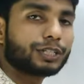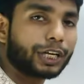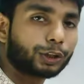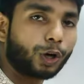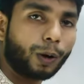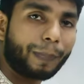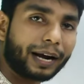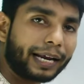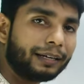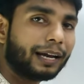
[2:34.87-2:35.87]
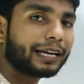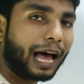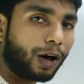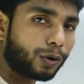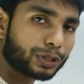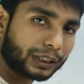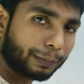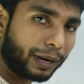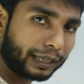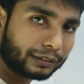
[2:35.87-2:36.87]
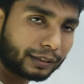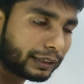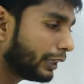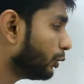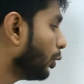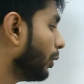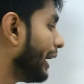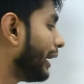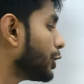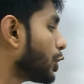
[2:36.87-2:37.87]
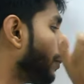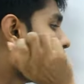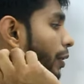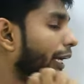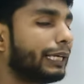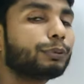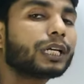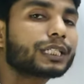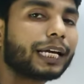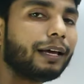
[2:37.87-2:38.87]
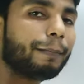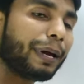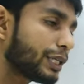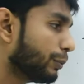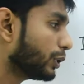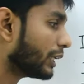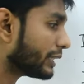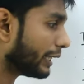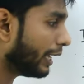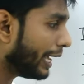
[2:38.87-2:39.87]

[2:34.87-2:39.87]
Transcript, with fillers: যেতেও পারেন নাও যেতে পারেন কিন্তু এখানে সম্ভাবনাটা কি বোঝাচ্ছে বেশি বোঝাচ্ছে